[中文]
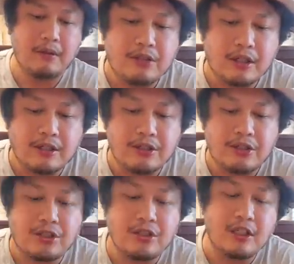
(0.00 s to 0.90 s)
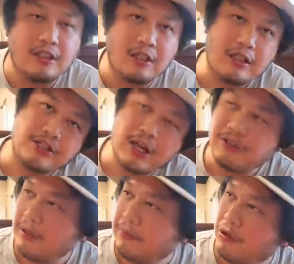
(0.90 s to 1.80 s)
这个是吃的呢要矫
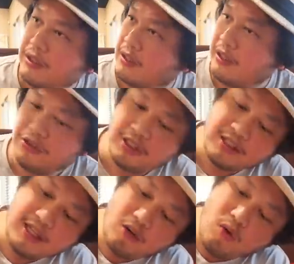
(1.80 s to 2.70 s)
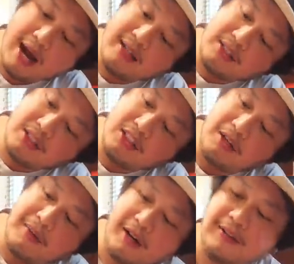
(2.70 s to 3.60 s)
正脖子的，就是要这样歪的吃，
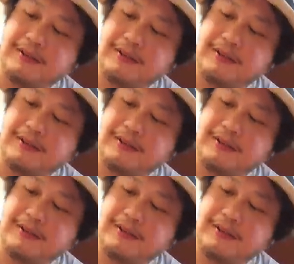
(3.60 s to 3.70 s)
有没有？